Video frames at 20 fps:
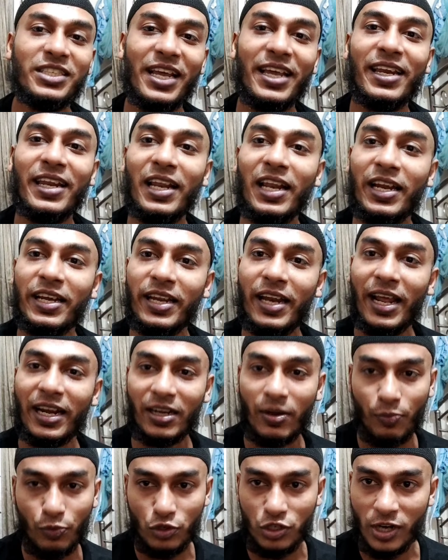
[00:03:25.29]
সেই রিলেটেড
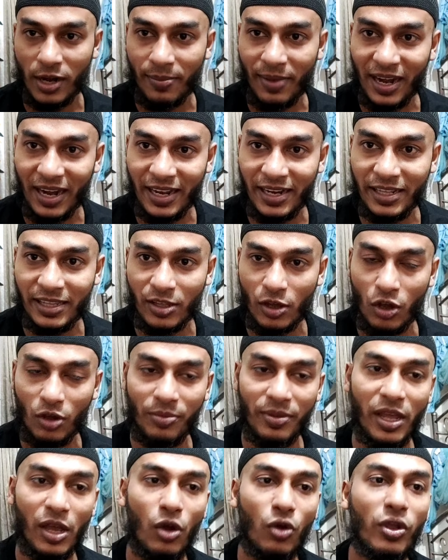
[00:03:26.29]
একটা পোস্টার বানিয়ে নিতে
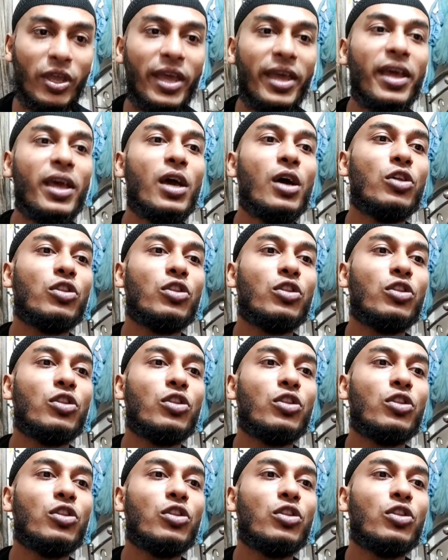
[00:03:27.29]
হবে ওকে